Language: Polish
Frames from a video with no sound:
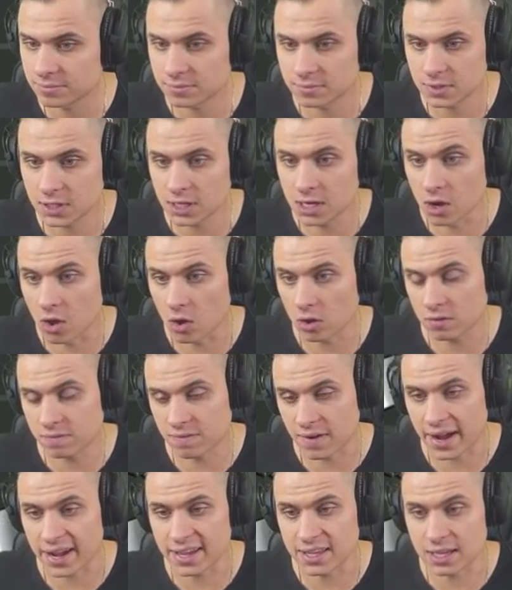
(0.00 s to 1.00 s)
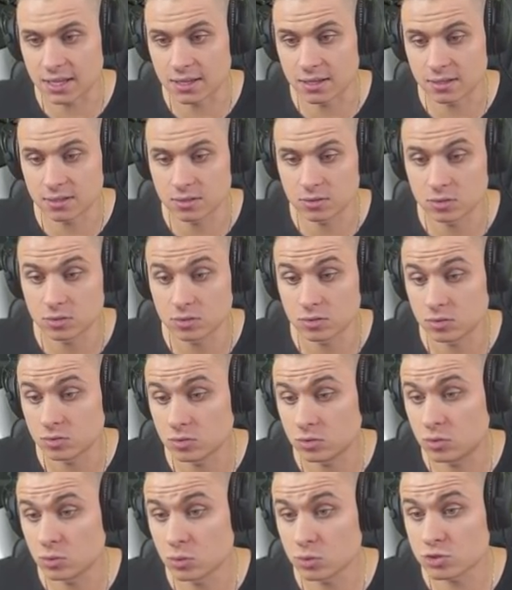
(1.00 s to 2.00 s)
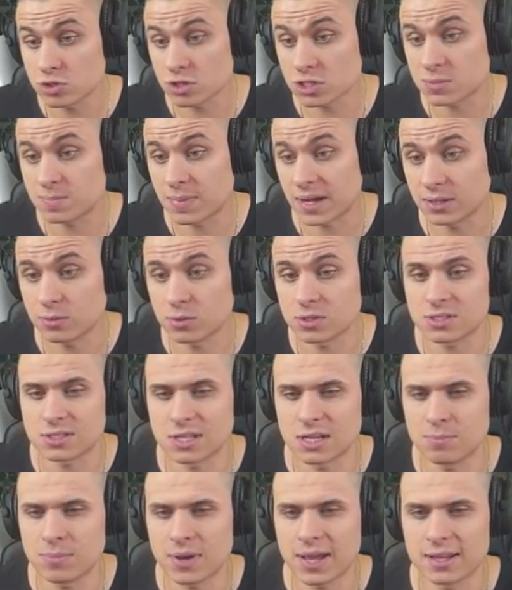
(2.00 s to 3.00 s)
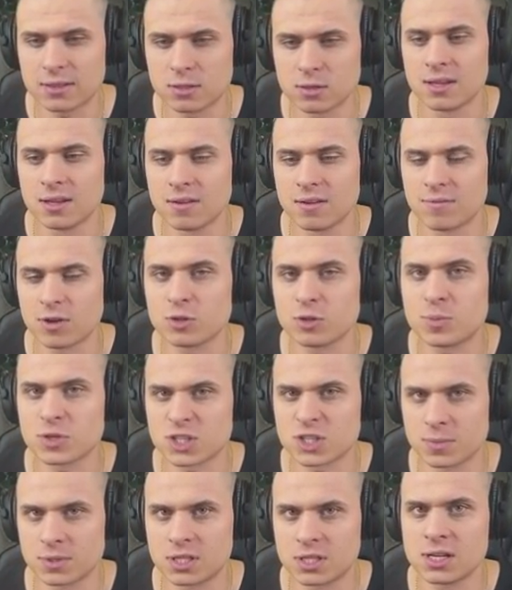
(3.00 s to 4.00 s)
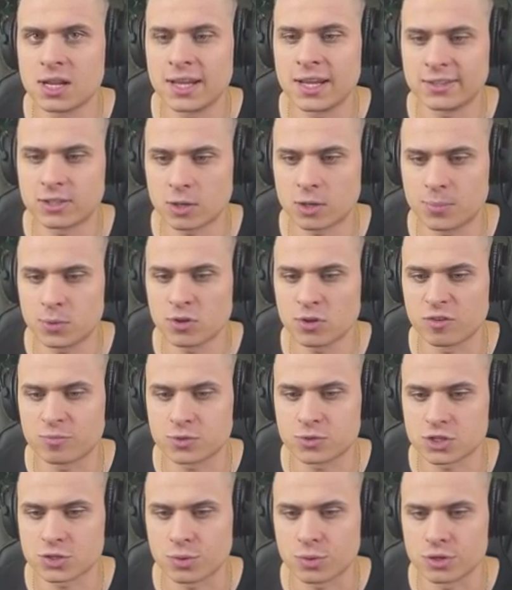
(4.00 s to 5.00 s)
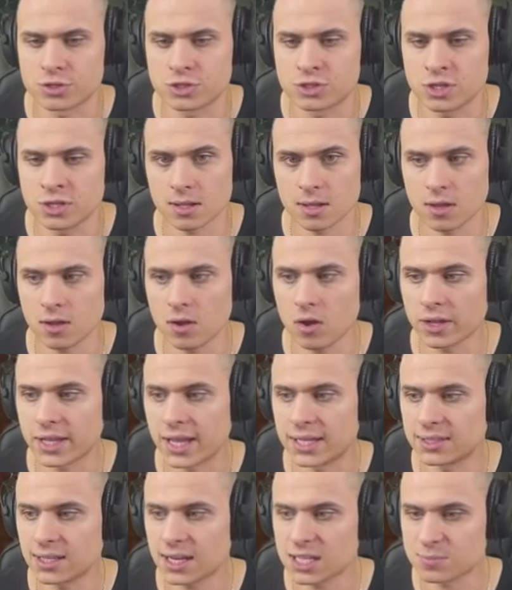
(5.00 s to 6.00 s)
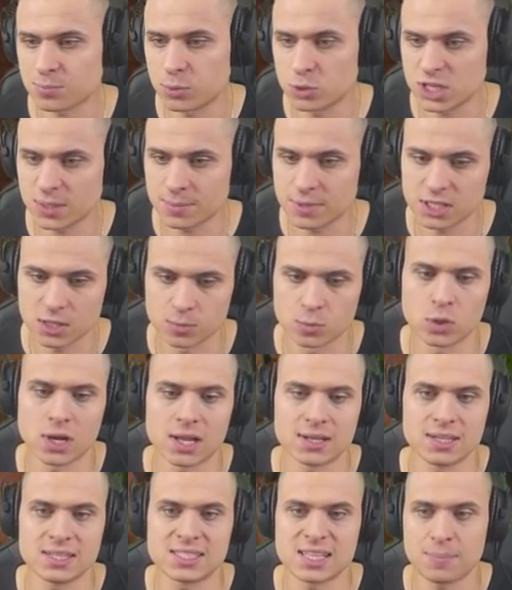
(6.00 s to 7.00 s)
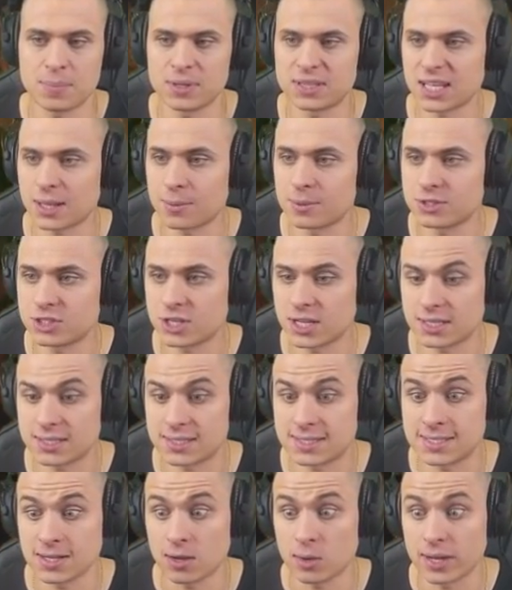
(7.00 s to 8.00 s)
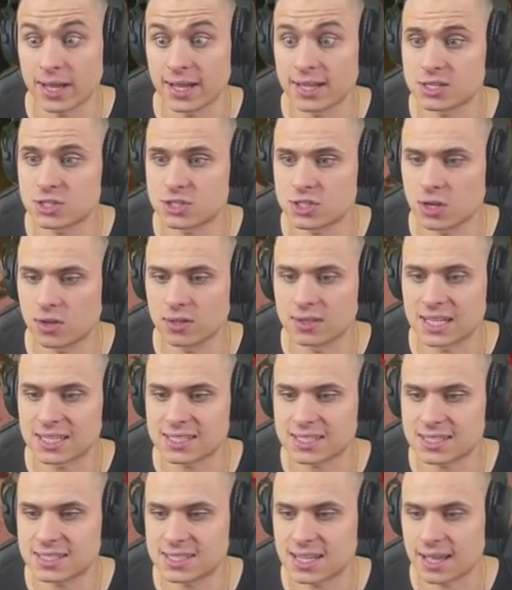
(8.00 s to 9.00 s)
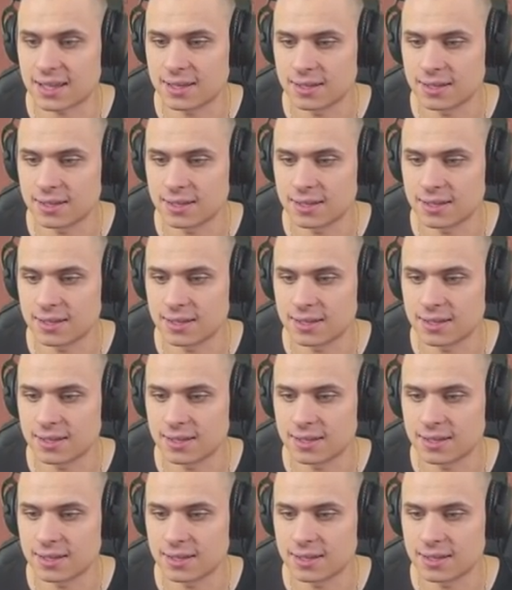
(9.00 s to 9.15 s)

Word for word: Glock, fajnie. Dużo spadło steel plate'ów. Wątpię, żeby tyle ich dropiło w przyszłości. Ok, teraz pójdziemy do Mulan i zapytamy się, co ona jeszcze od nas chce.